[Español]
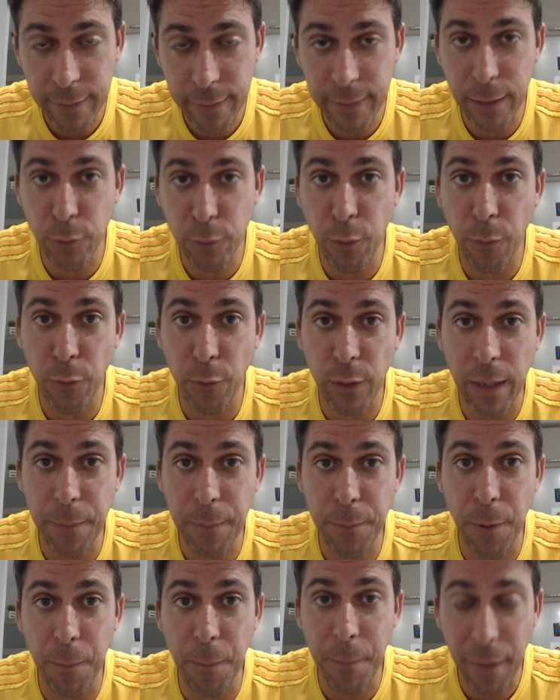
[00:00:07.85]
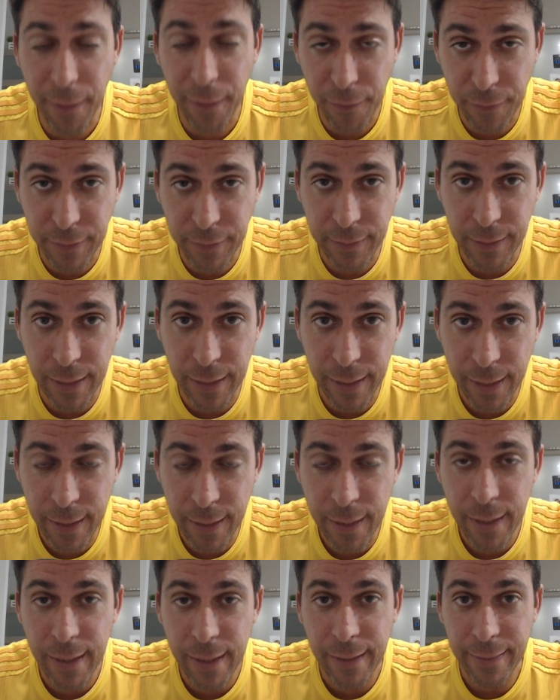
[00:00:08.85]
de uno de los campos más difíciles
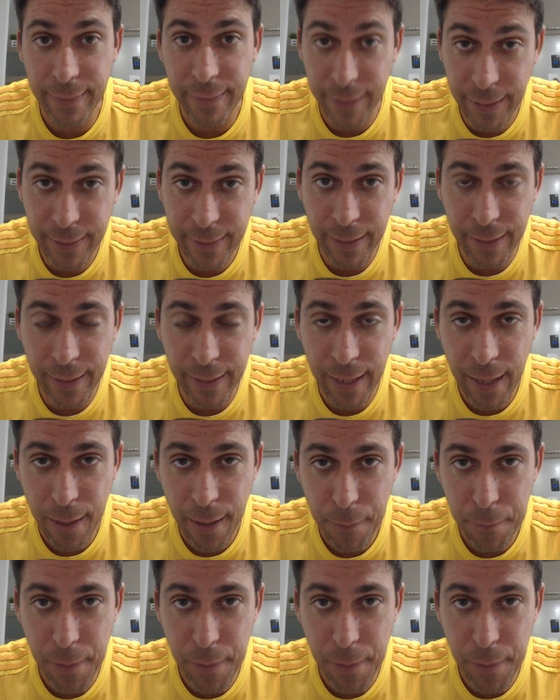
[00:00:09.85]
de esta liga.